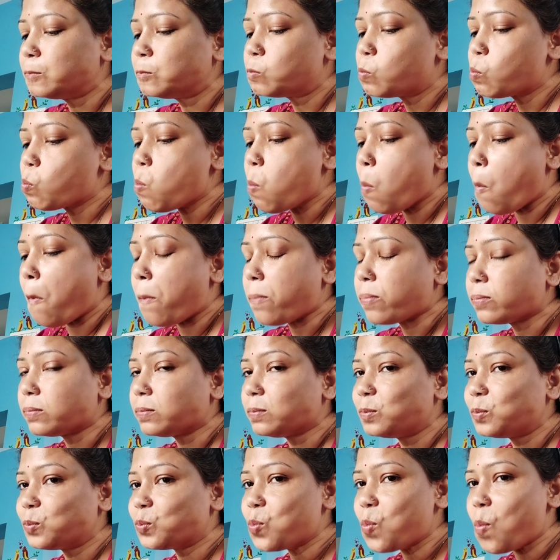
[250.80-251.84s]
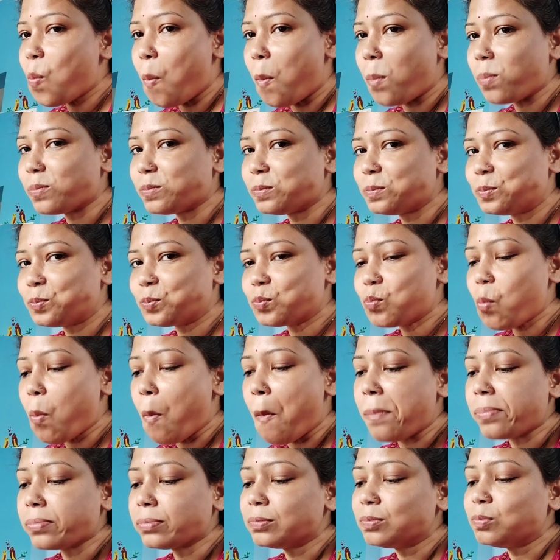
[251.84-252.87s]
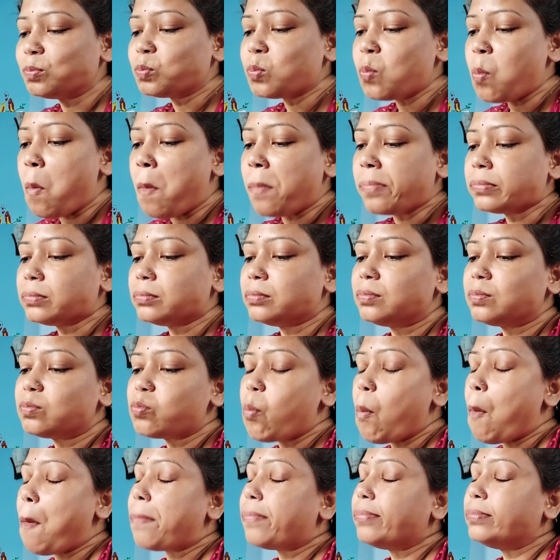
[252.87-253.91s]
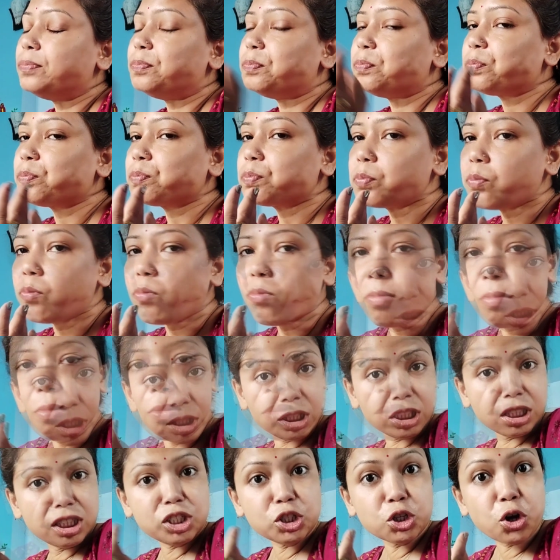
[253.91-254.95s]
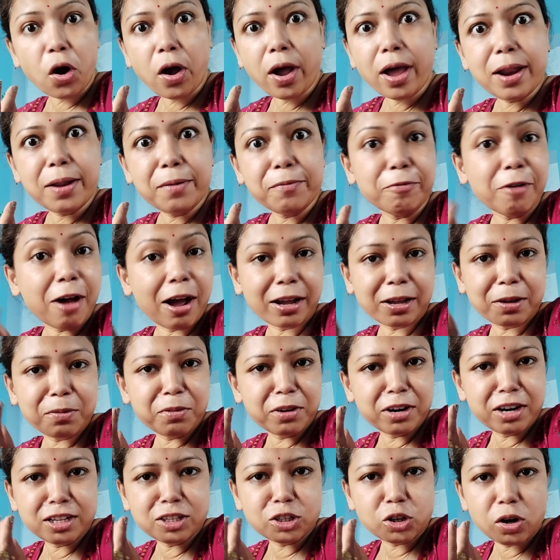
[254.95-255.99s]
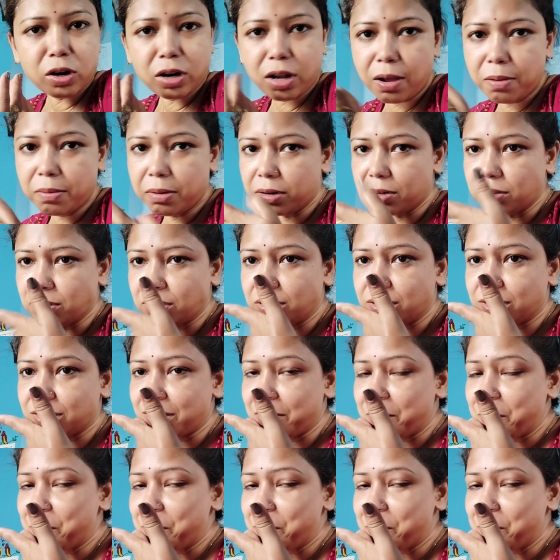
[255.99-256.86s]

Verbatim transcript: মাটি ঢুকে গেলে আর সহজে পরিষ্কার হতে চাইবে না কি জ্বালা বলো একদিনই সকালে ফাঁকি মারা জল খাওয়া হচ্ছে